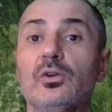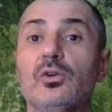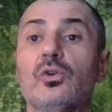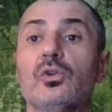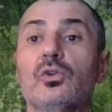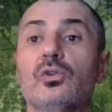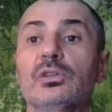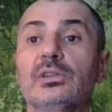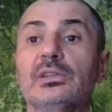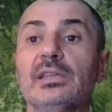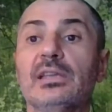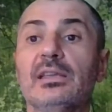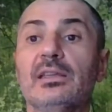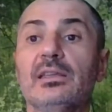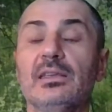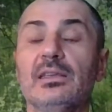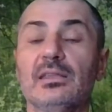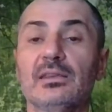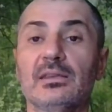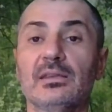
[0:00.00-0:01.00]
colte
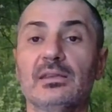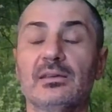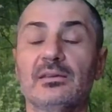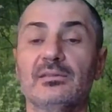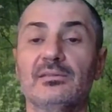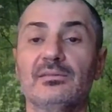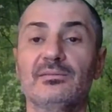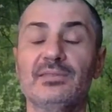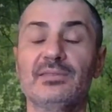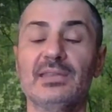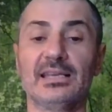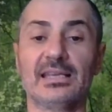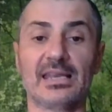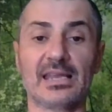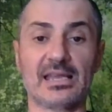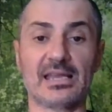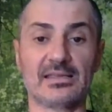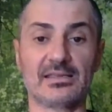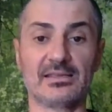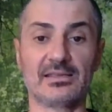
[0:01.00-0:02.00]
in
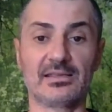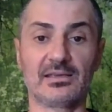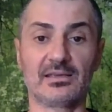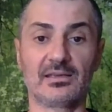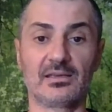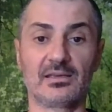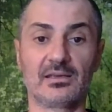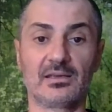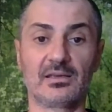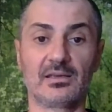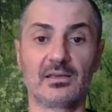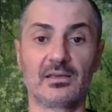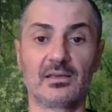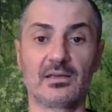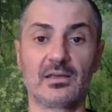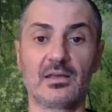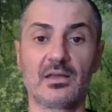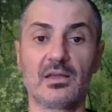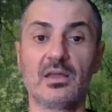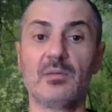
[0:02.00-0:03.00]
flagrante.
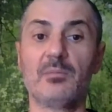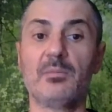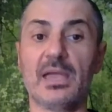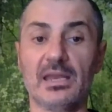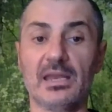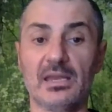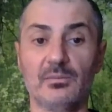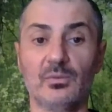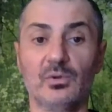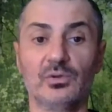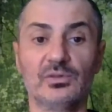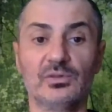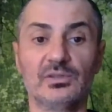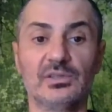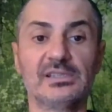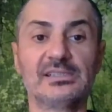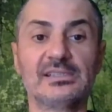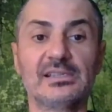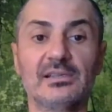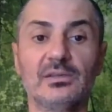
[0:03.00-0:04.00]
Bene, molto
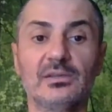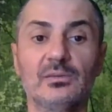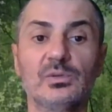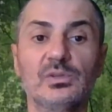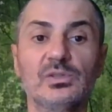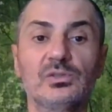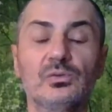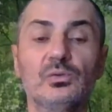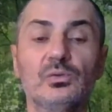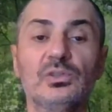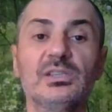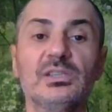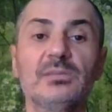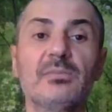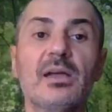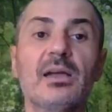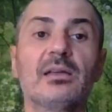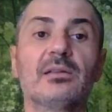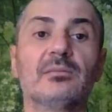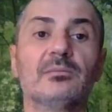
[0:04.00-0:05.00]
interessante
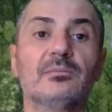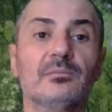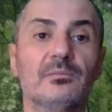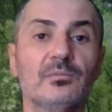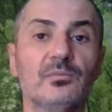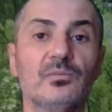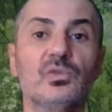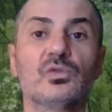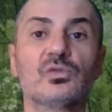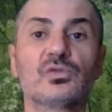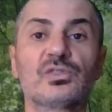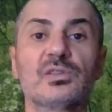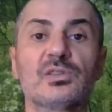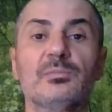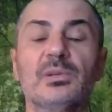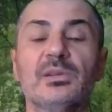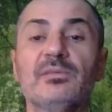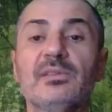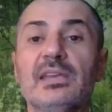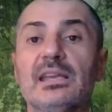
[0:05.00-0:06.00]
quest'ultima, non
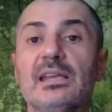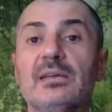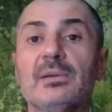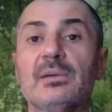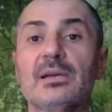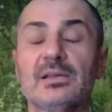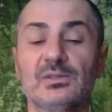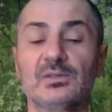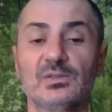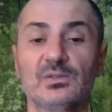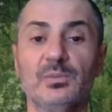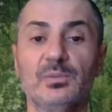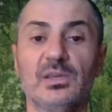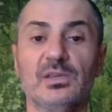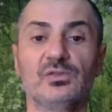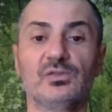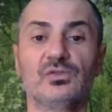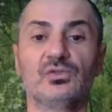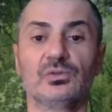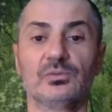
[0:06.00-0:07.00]
sempre vera, ma
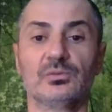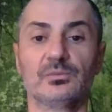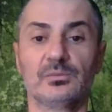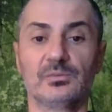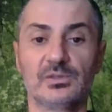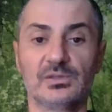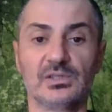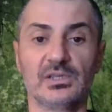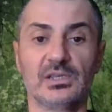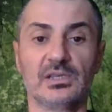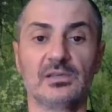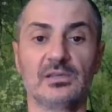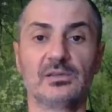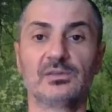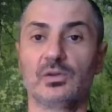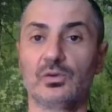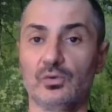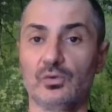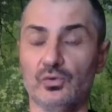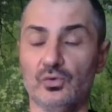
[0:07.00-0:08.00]
spesso sì,
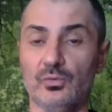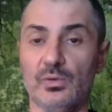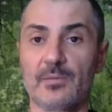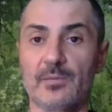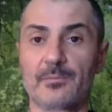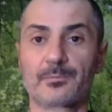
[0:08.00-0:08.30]
secondo me.